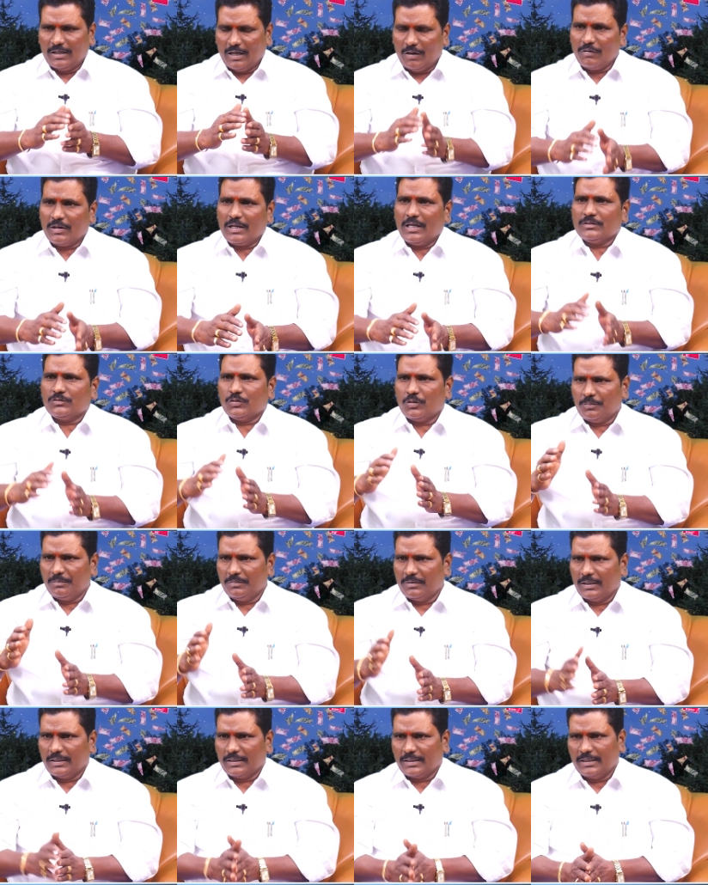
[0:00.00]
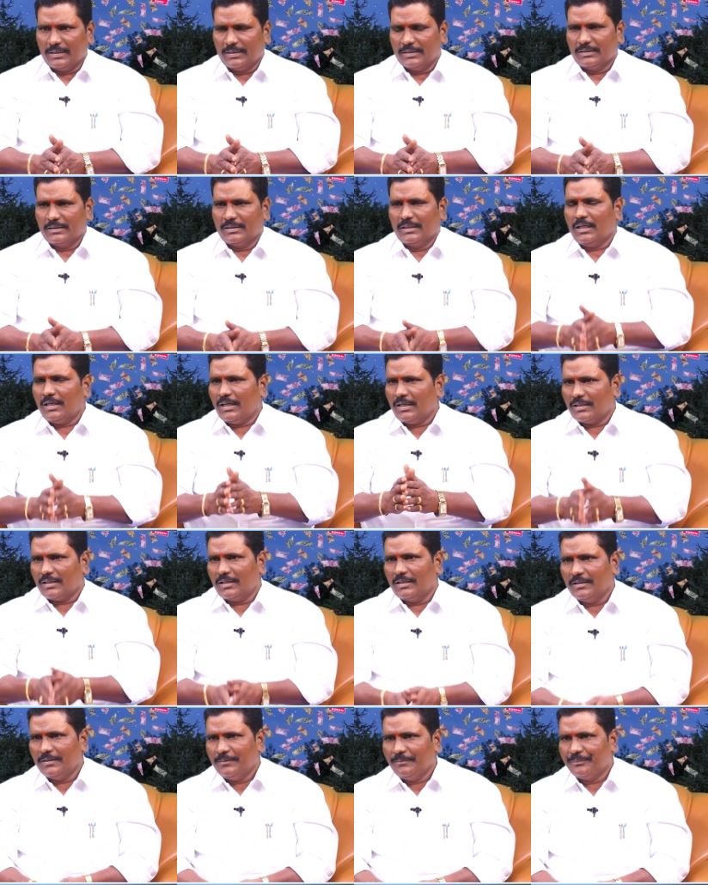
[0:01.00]
అవకాశ రూపంలో అడగాలి ఎలా
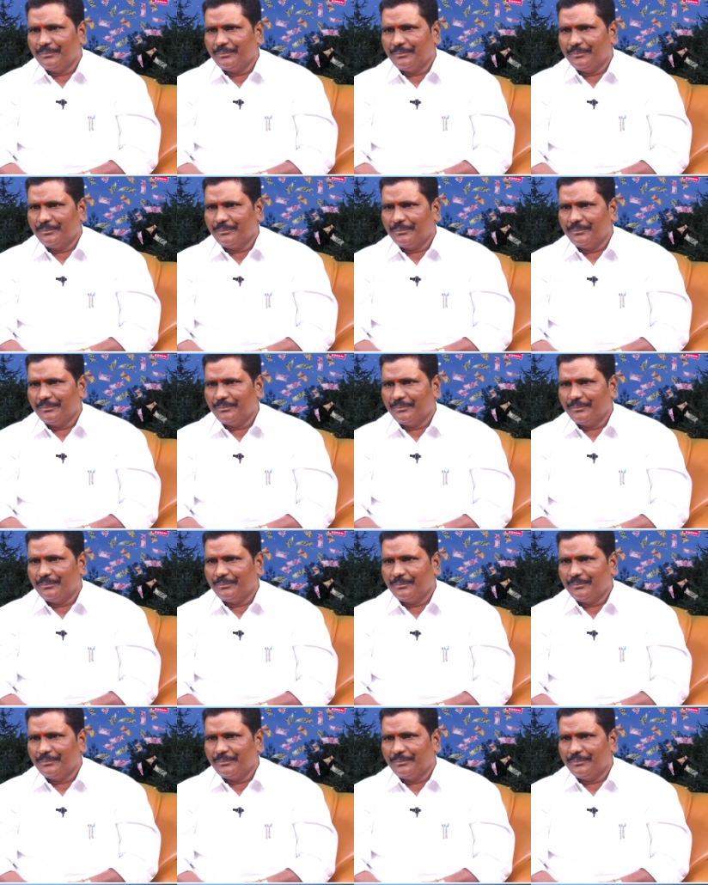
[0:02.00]
అడగాలి